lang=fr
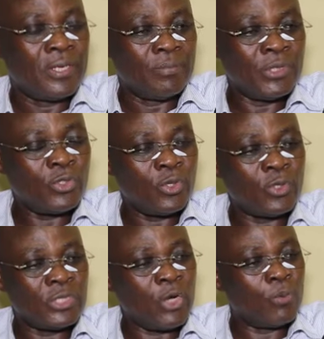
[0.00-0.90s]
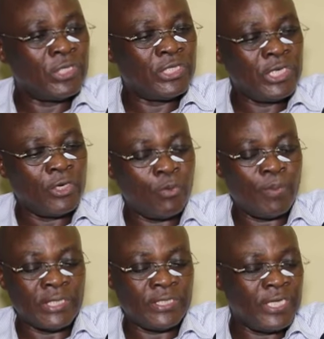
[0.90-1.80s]
biso oza obligé
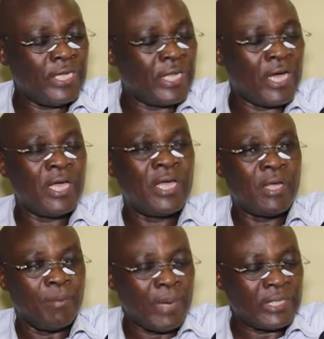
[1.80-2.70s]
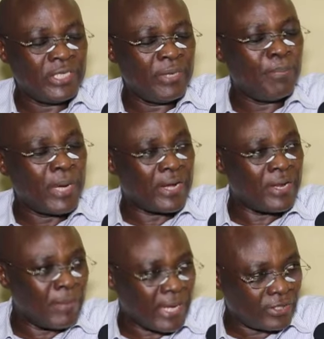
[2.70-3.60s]
passer na baptême par
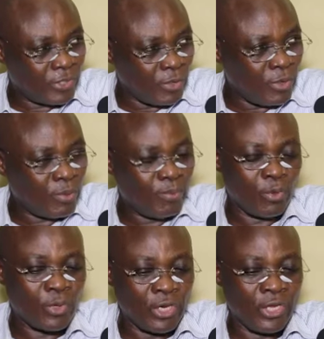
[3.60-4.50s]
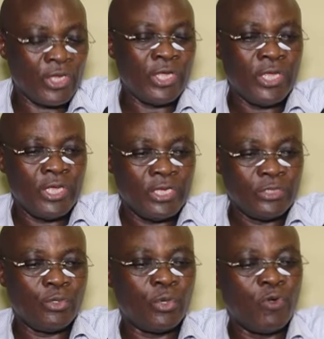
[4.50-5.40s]
immersion pour que
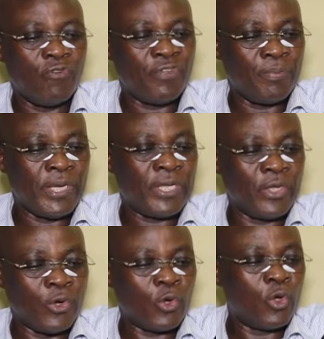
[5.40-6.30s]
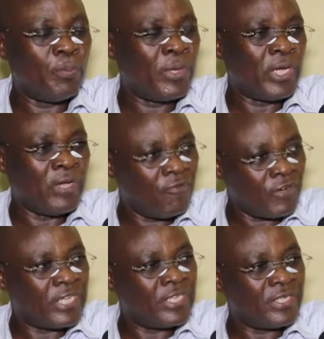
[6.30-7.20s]
qu'on a commis un
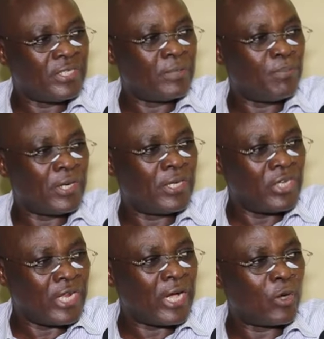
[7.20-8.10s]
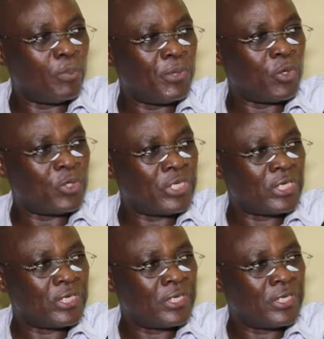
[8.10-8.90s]
vrai disciple de la communauté